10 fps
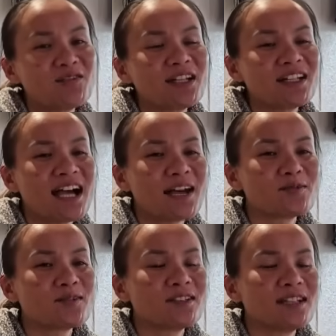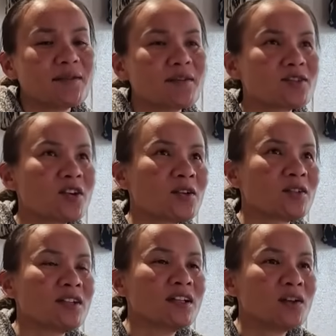ด้วยนะคะทุกคนนะเพราะช่อง
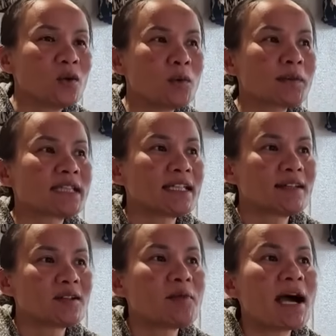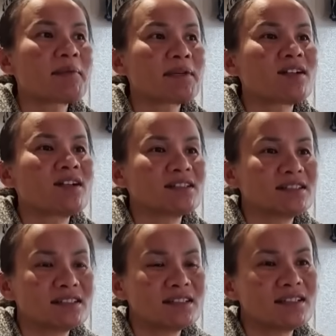ลุงพลป้าแตนเดี๋ยวก็พักไปก่อน